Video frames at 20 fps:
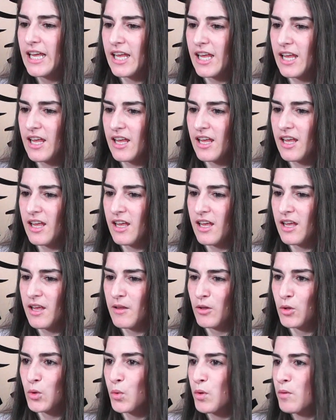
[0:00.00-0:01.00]

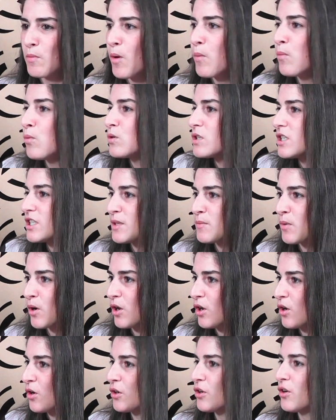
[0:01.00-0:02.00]
Eh, tuvimos muchísimos
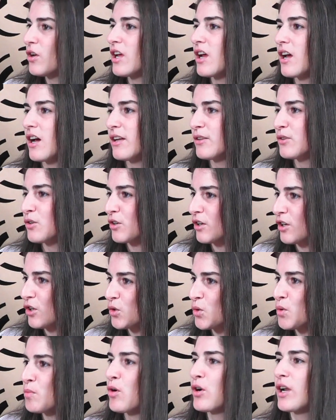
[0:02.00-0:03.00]
logros, en cada
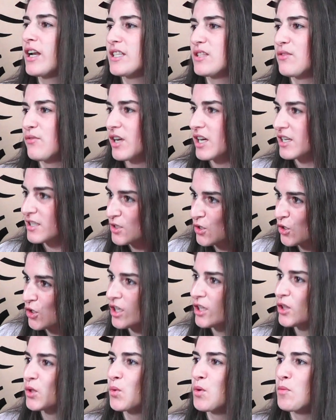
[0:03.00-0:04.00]
torneo tuvimos
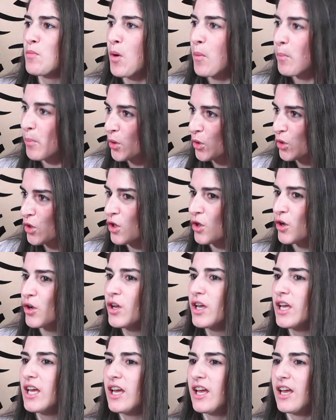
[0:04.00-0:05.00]
clasificaciones, tuvimos podio,
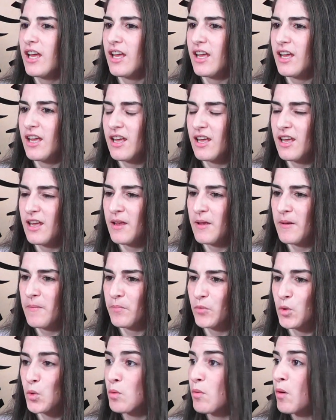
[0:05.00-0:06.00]

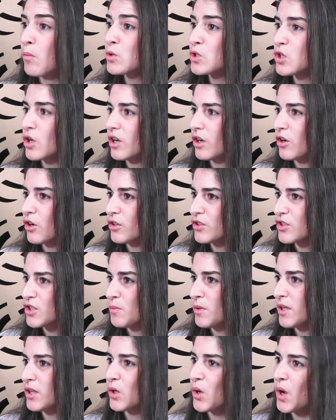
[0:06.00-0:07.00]
tuvimos muchos
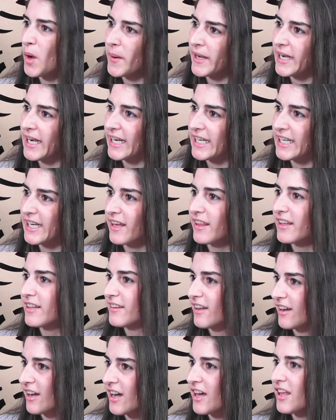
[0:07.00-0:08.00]
reconocimientos a bailarinas
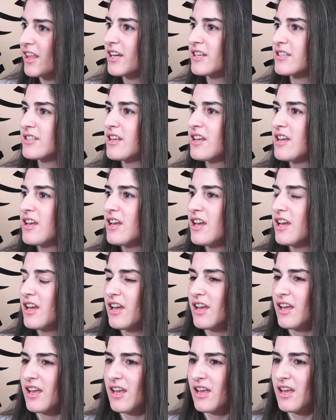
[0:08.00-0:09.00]
destacadas.
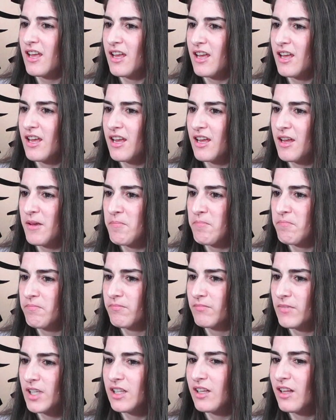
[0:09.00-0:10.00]

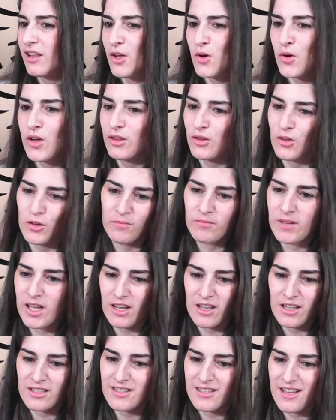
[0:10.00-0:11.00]
Em, y te digo esto, eh,
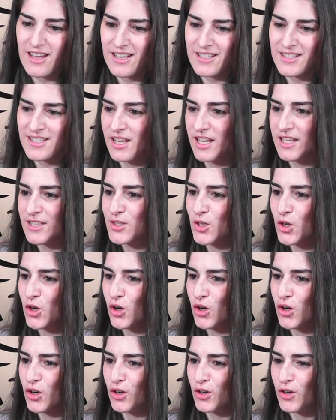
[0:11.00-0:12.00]
que eh, se
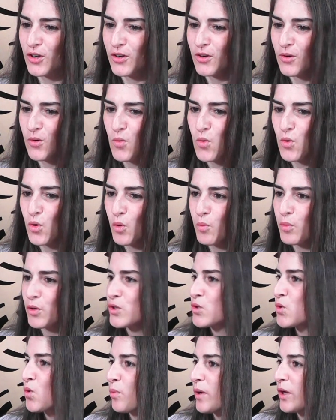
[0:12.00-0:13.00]
hizo un grupo
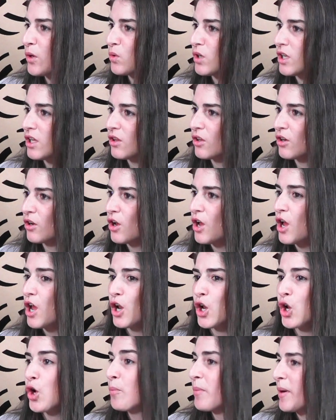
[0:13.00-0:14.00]
súper unido,
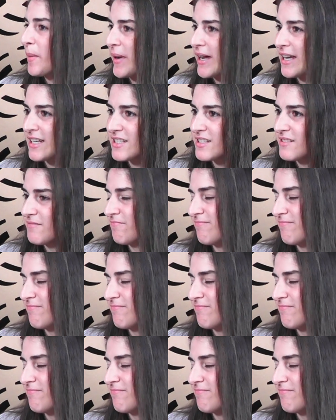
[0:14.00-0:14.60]
los papás,